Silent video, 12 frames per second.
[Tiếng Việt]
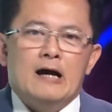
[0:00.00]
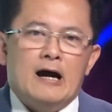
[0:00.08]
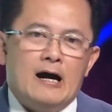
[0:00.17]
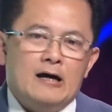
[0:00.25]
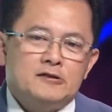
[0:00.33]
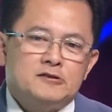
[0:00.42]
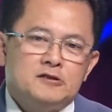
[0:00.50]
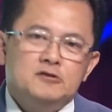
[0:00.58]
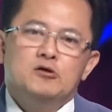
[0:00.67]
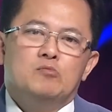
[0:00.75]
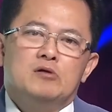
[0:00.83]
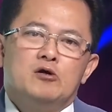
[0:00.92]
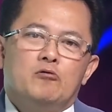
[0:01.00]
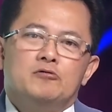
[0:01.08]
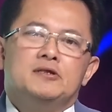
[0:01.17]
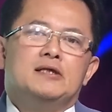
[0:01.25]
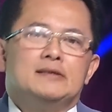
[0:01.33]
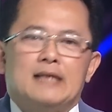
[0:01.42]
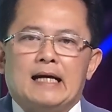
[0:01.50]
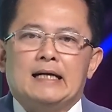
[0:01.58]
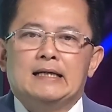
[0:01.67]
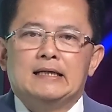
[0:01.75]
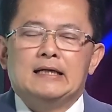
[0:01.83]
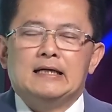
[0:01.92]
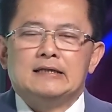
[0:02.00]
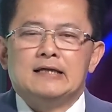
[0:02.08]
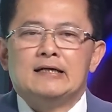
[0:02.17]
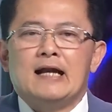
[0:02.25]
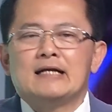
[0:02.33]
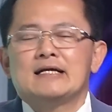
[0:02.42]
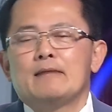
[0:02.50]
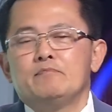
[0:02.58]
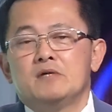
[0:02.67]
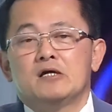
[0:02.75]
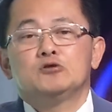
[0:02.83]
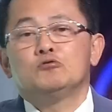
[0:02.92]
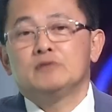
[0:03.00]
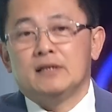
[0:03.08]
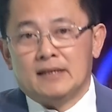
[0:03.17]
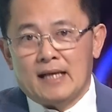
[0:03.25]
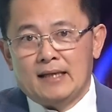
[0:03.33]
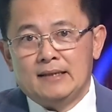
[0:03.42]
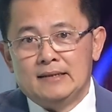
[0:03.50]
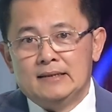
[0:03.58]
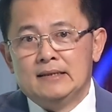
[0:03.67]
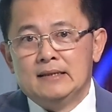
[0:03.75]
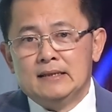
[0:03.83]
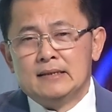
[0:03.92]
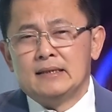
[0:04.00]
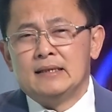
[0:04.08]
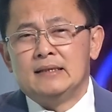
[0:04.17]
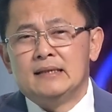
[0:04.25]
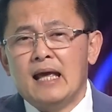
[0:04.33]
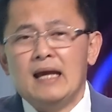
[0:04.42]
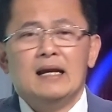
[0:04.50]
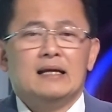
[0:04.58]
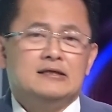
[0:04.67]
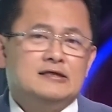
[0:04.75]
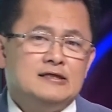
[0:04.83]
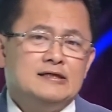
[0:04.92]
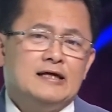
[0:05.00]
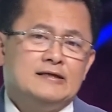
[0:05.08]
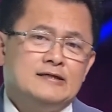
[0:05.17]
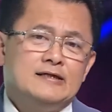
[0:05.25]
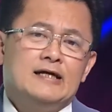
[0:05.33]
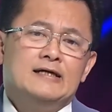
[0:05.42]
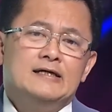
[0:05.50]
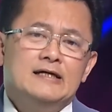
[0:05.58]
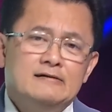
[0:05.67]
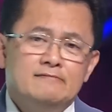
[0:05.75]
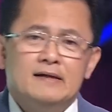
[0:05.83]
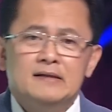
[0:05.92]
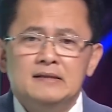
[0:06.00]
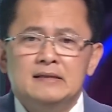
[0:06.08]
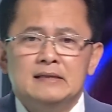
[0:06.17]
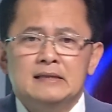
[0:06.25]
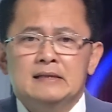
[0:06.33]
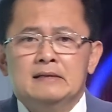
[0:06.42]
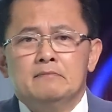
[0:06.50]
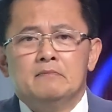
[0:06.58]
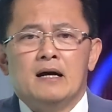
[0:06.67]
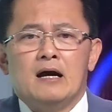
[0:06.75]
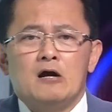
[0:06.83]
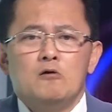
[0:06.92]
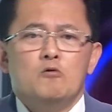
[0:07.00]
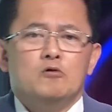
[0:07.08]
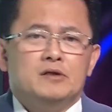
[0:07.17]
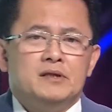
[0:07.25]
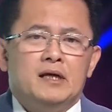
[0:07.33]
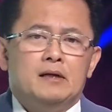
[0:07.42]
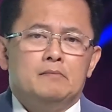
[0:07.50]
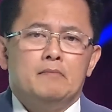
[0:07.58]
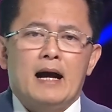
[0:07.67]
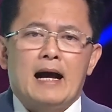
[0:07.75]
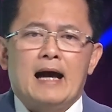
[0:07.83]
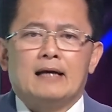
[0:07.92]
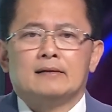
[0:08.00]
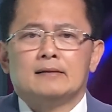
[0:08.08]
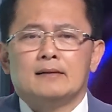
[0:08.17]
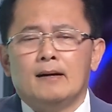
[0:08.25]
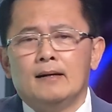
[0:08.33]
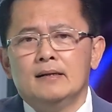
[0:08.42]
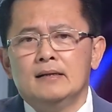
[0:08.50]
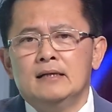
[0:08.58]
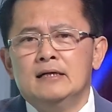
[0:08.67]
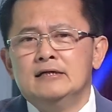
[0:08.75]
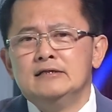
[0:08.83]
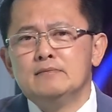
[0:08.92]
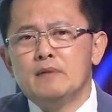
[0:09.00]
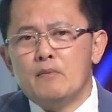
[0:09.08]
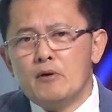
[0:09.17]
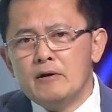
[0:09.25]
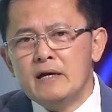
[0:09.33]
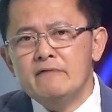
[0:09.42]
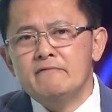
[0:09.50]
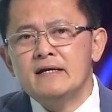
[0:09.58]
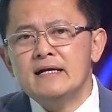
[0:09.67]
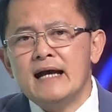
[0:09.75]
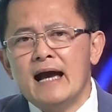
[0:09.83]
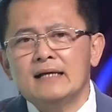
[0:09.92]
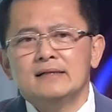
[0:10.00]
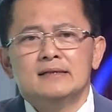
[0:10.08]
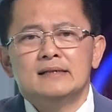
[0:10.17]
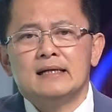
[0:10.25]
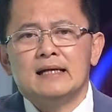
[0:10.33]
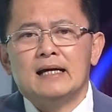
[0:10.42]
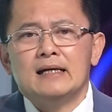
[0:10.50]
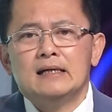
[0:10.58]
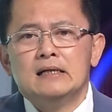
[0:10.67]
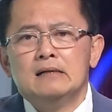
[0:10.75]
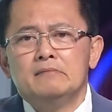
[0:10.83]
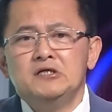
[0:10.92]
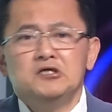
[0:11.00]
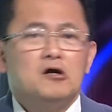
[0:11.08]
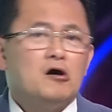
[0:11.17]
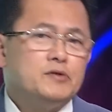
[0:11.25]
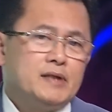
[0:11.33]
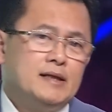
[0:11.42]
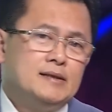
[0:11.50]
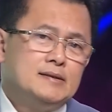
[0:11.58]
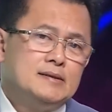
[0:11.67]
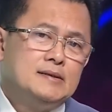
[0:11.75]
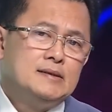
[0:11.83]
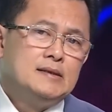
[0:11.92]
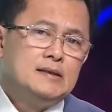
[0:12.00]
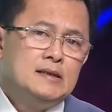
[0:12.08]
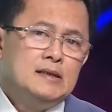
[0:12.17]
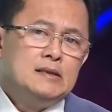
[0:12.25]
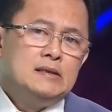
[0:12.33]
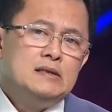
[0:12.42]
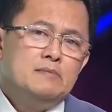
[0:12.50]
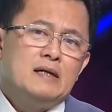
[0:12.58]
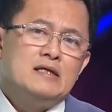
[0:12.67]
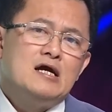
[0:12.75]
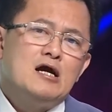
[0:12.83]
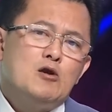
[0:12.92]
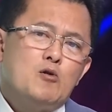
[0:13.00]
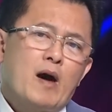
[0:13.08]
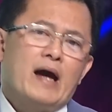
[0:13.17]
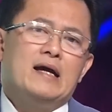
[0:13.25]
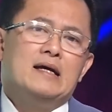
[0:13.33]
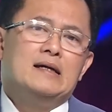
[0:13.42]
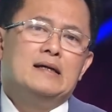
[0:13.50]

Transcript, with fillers: uh, sử dụng cái đội tin tặc để đánh cắp những cái số tiền này. Thì đây là chỉ là những cái nghi vấn mà cái nguồn tiền Bắc Hàn có. Nhưng mà một cái nghi vấn khác nữa rằng là bây giờ có tiền nhưng mà những cái loại